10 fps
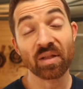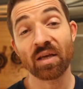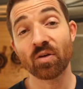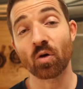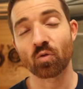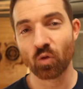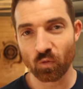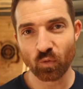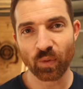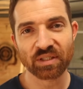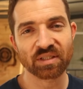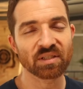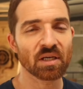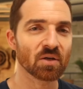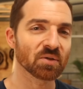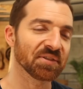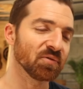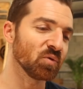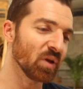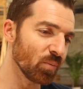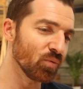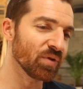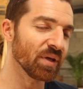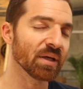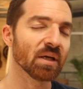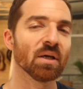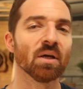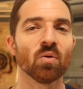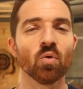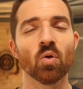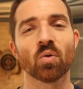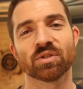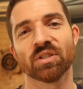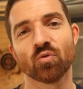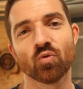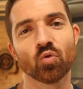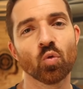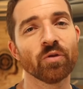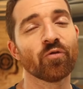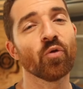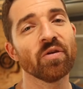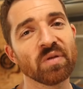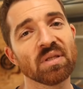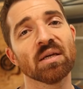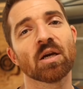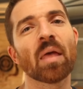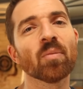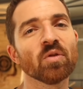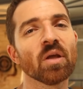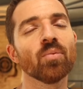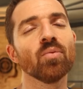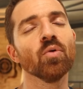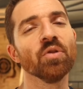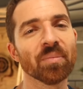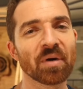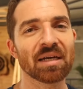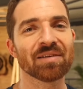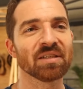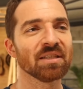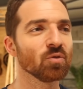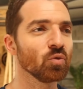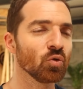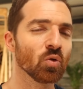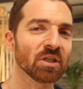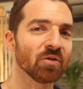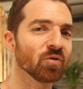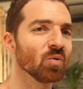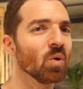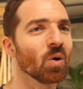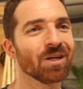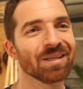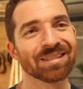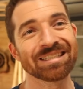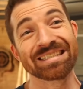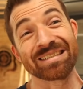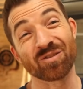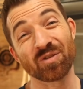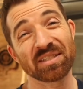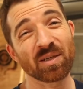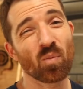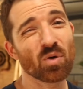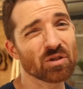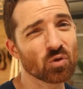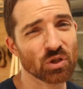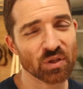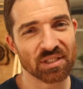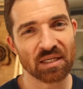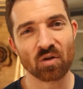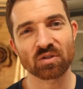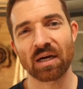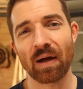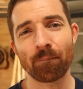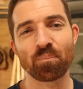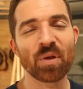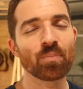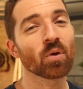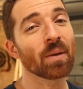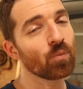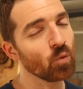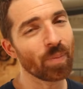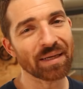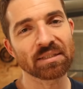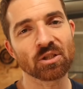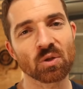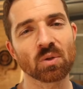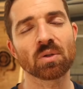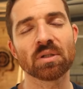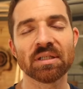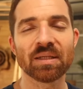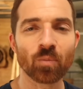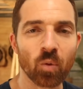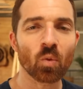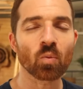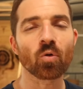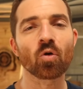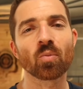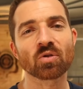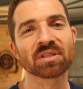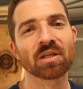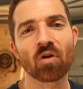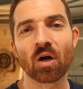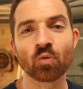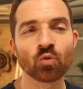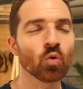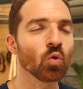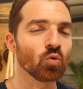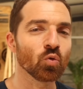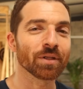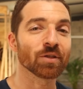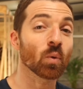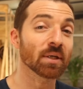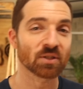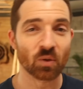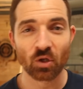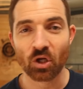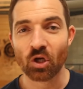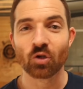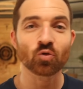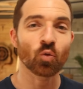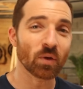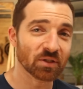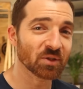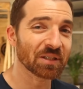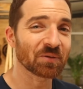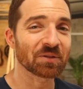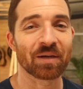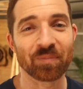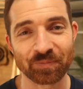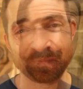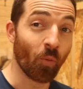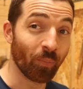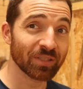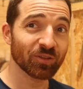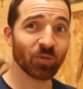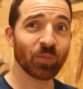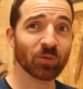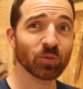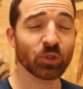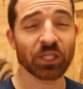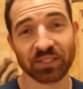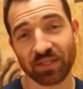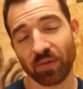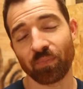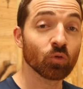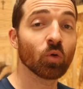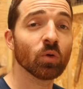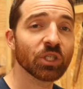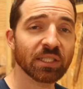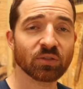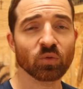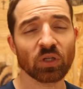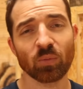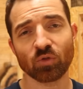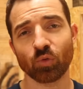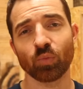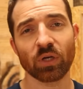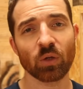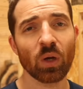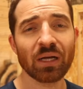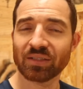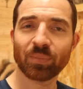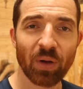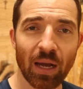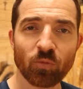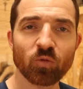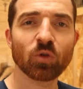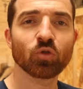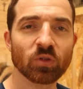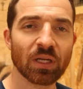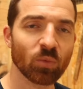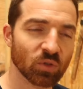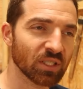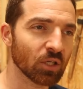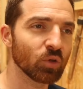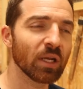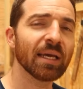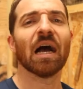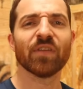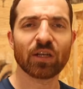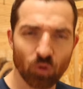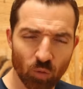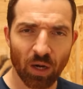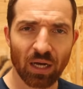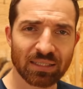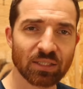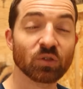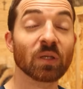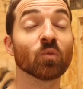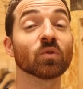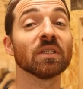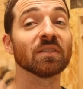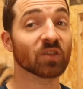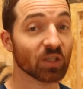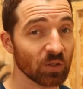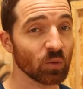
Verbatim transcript: d'ailleurs de vous préciser que si vous débutez le lancer de couteau, il faut éviter quand même au début de démarrer avec des couteaux qui font, euh, on va dire, moins de 250 grammes, mais pour la plupart des gens, il est bon pour commencer d'avoir un couteau autour des 300 350 grammes. Maintenant, parlons du geste. Donc le geste, contrairement à ce qu'on pourrait croire, n'est pas un mouvement totalement circulaire, avec le bras qui serait monté très